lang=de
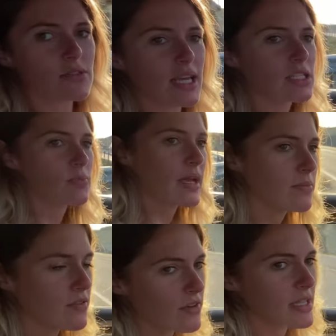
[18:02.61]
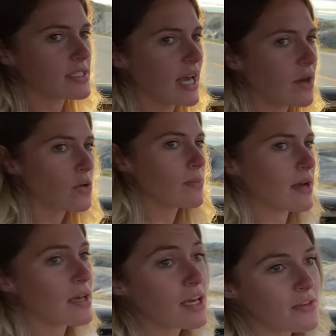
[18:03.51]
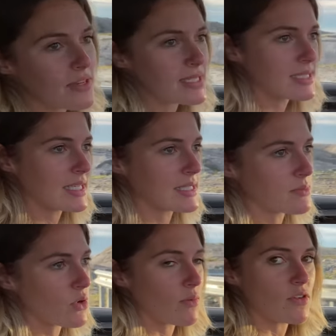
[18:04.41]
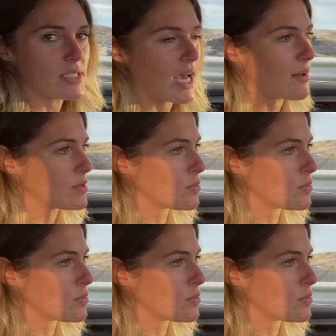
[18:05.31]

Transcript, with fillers: Und jetzt sprechen wir vielleicht darüber, wie er sich jetzt im komfortablen